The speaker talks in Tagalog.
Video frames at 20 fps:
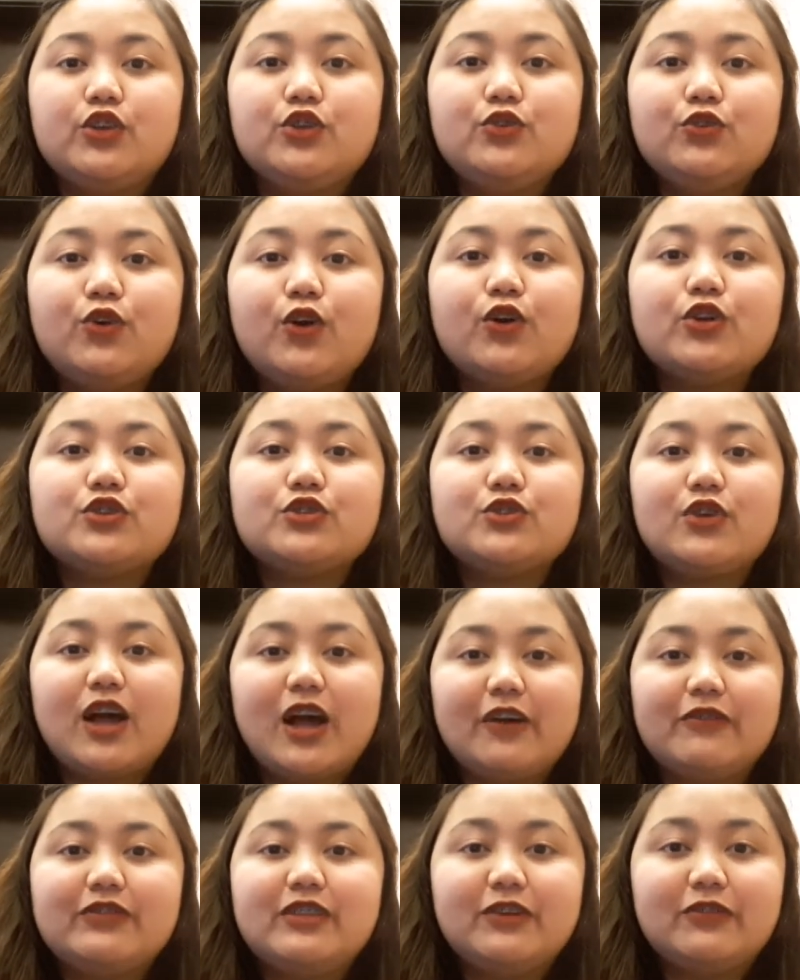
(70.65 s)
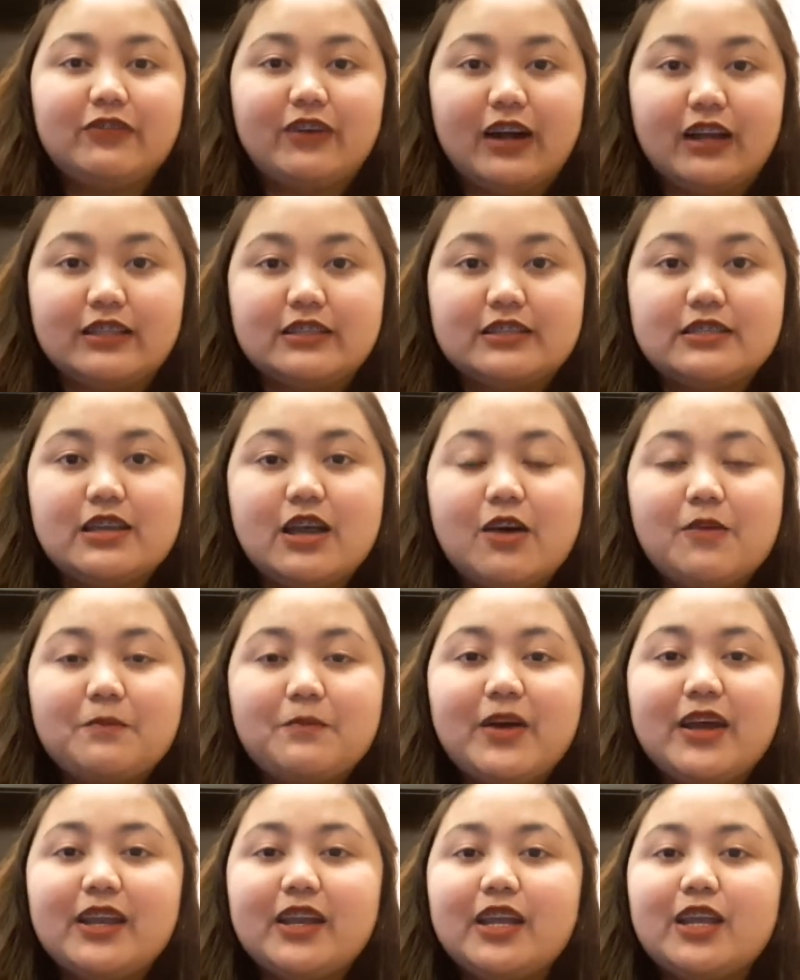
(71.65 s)
you also have the funds
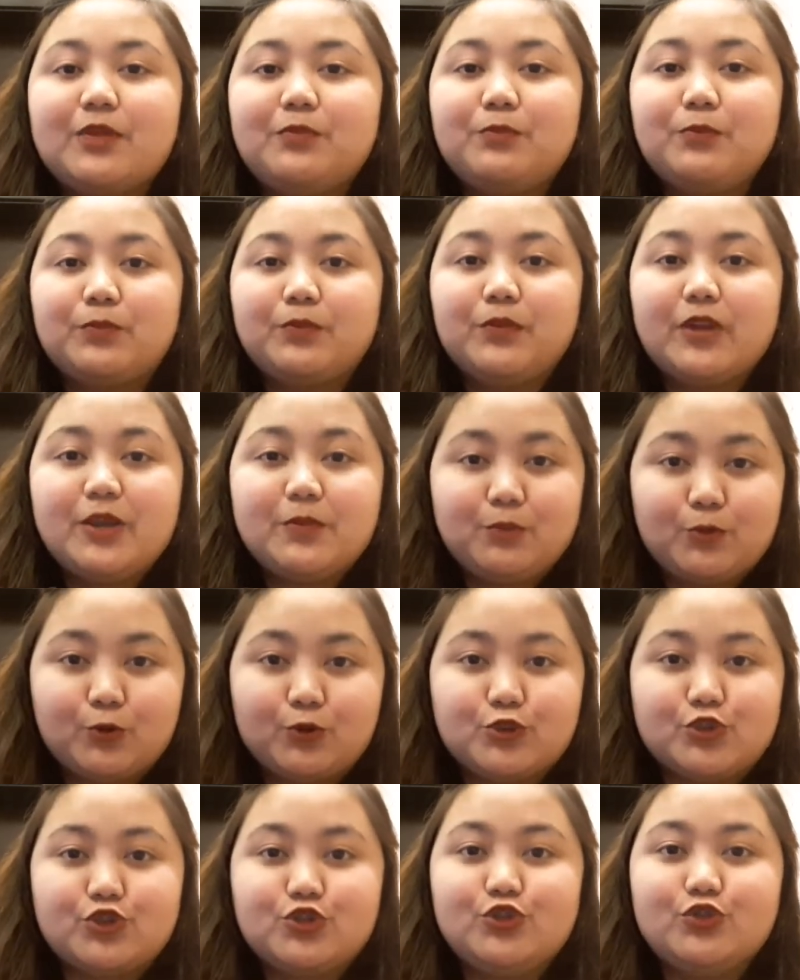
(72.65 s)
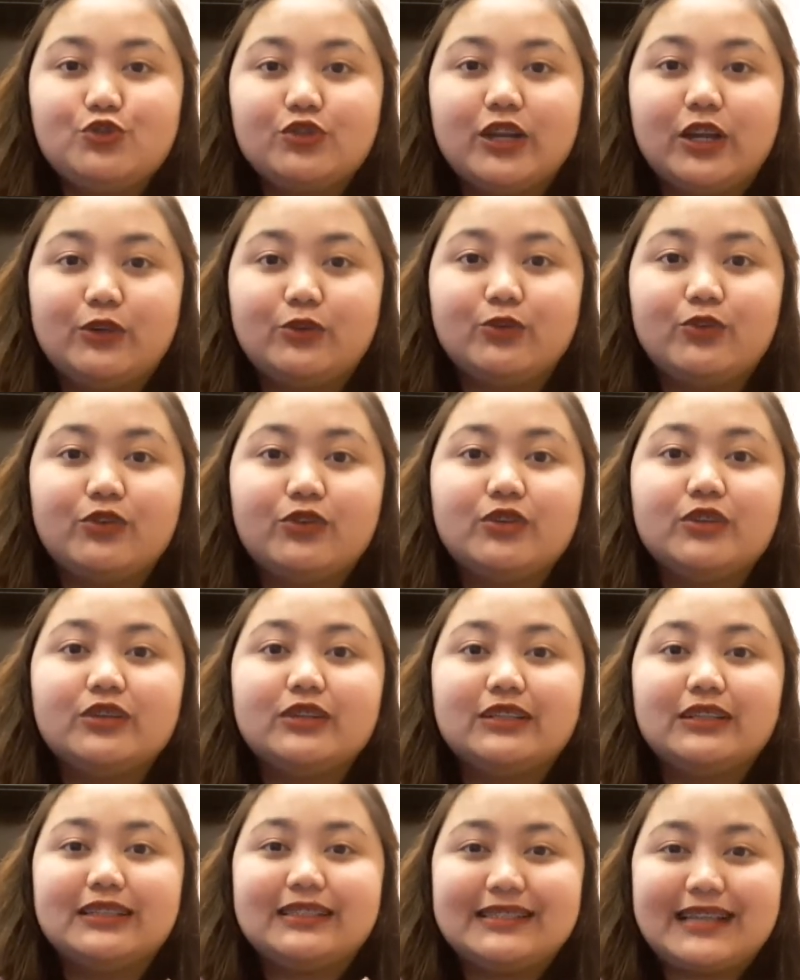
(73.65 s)
para i-push yung ganong
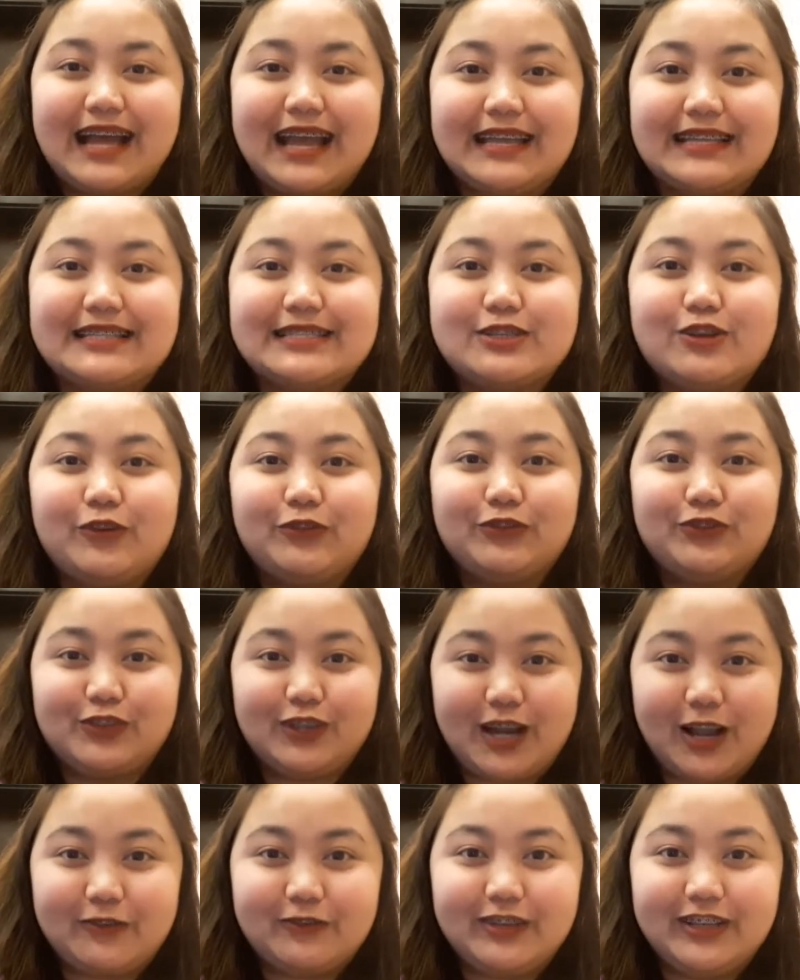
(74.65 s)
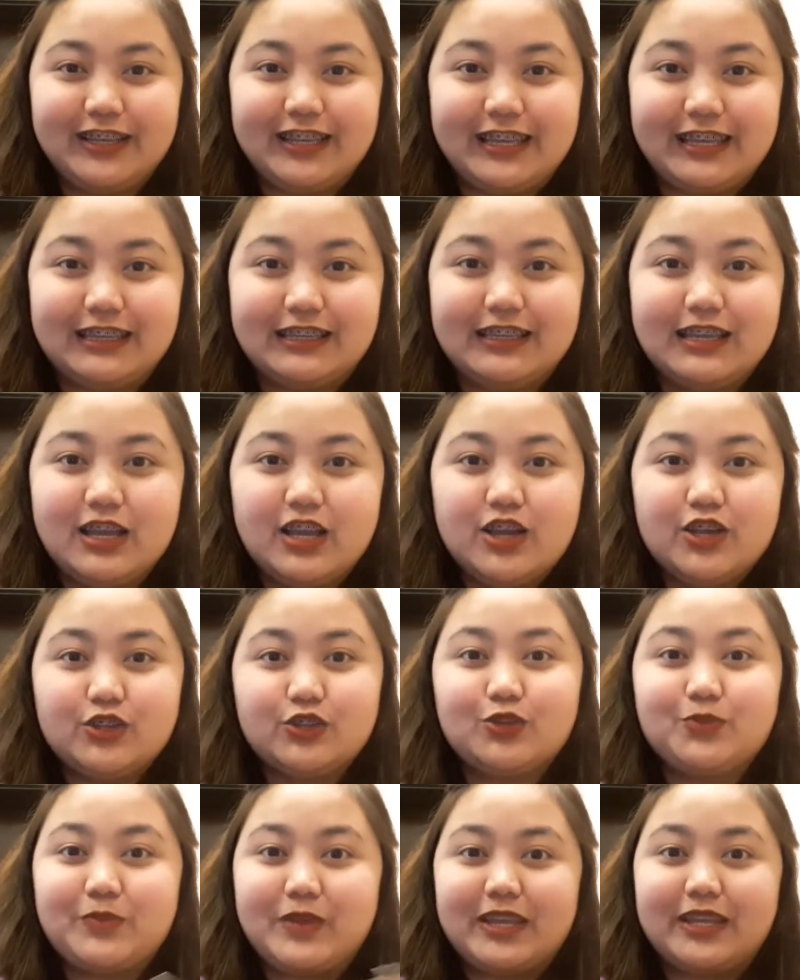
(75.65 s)
kinds of traveling
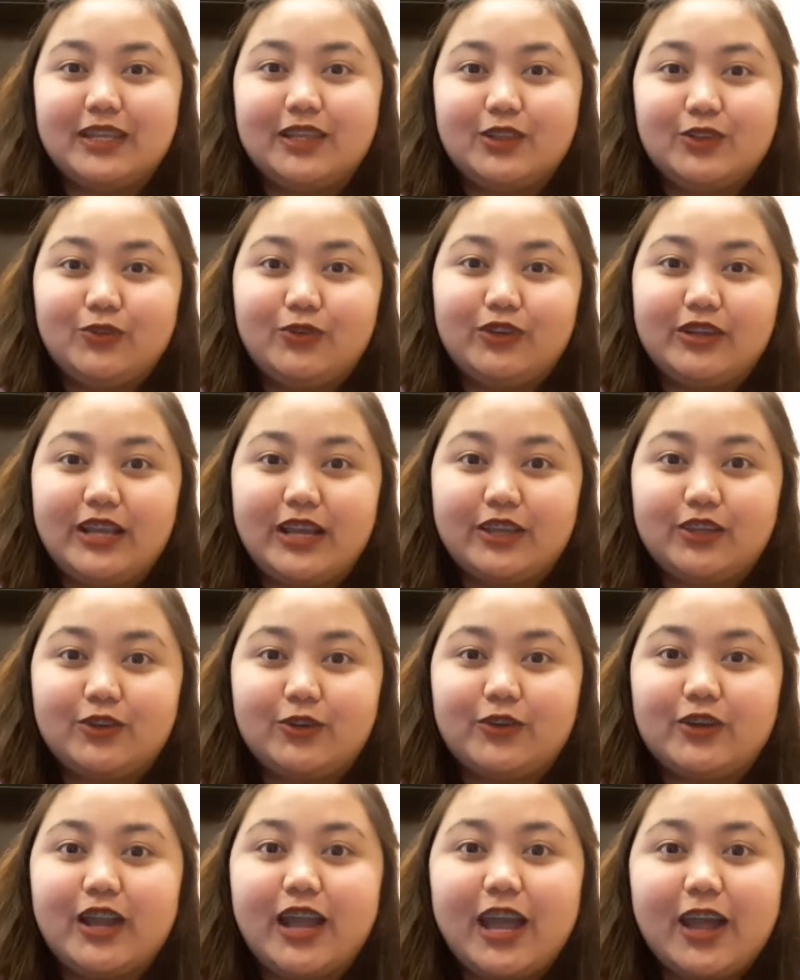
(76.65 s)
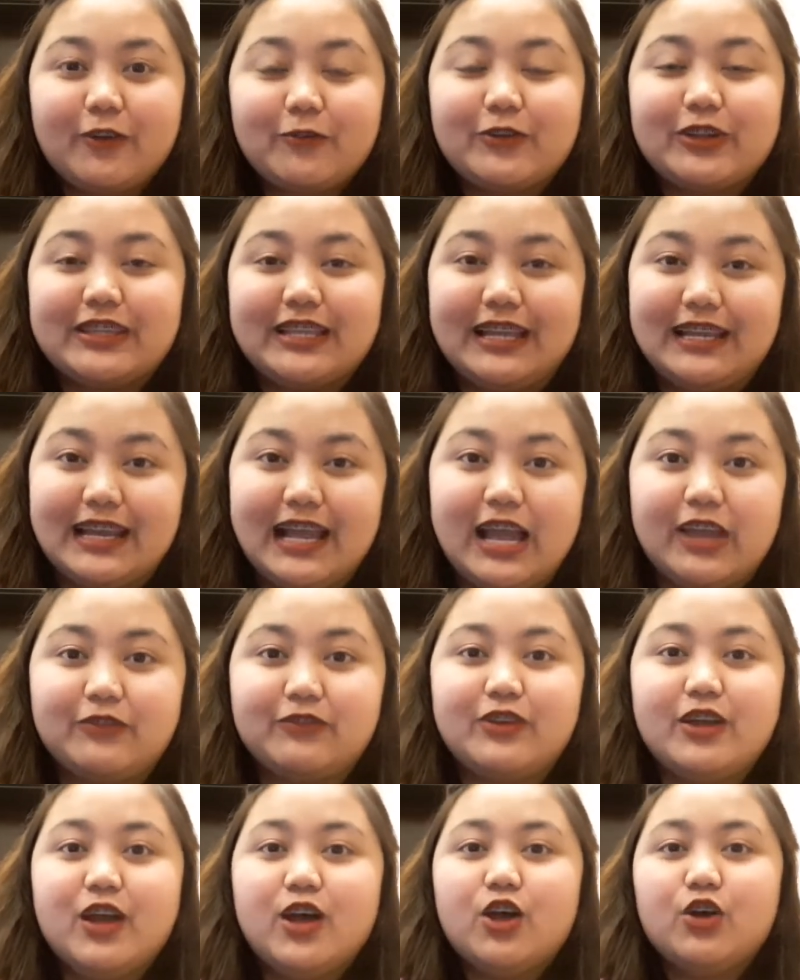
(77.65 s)
to make it look like your everyday
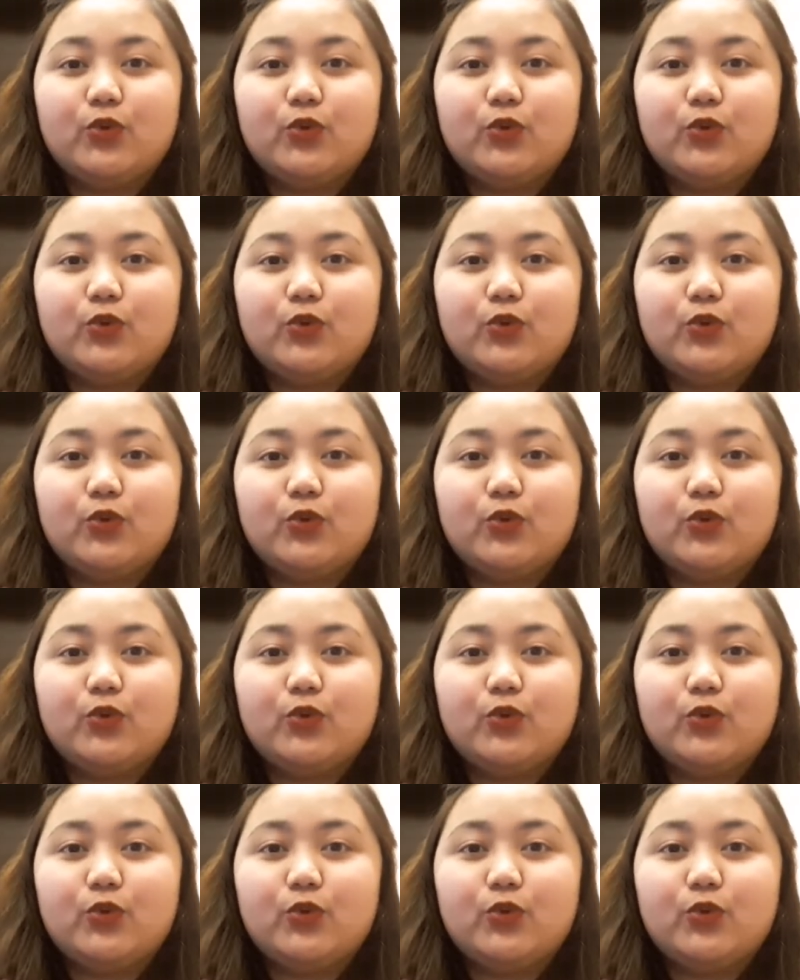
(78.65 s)
life.